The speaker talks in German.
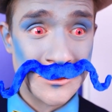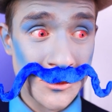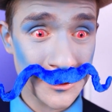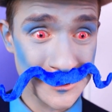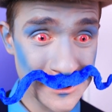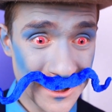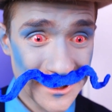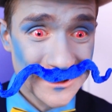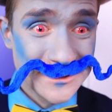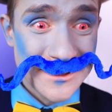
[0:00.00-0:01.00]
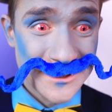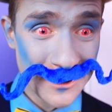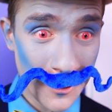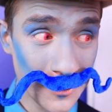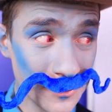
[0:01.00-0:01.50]
Show, die Tochter, von der
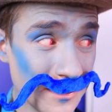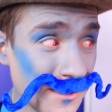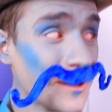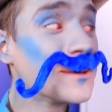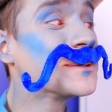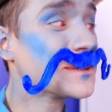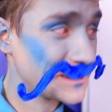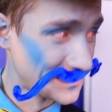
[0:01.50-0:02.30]
du immer geträumt hast.